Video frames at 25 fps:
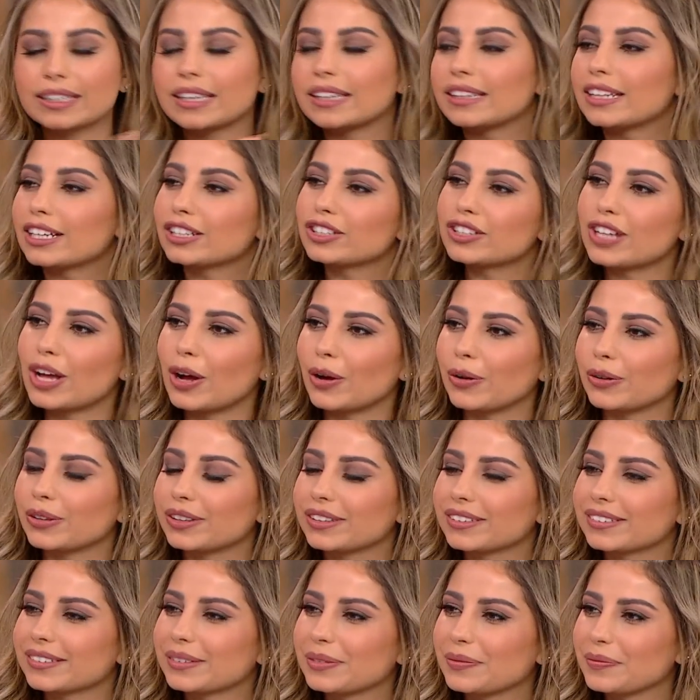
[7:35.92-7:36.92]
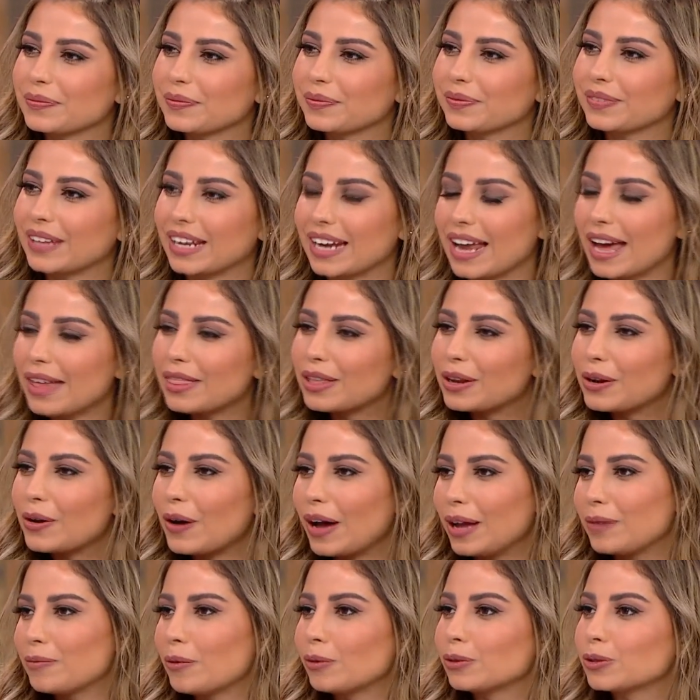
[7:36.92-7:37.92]
قد ايش تاخذ يعني هذه
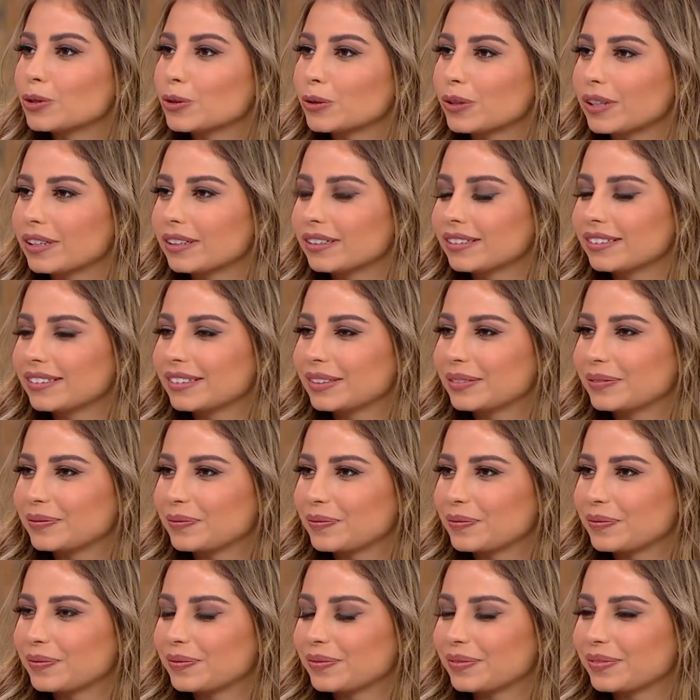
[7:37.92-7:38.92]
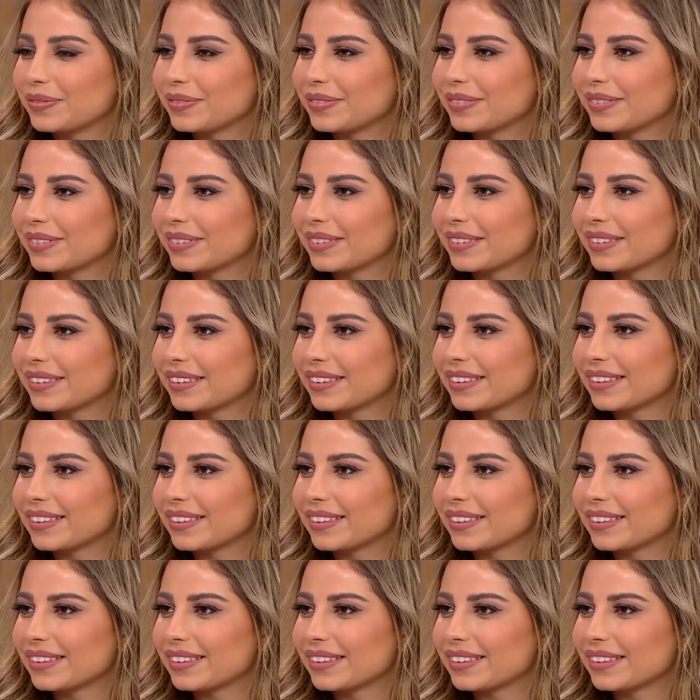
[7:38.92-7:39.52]
اللوحة الموجودة ايه هو في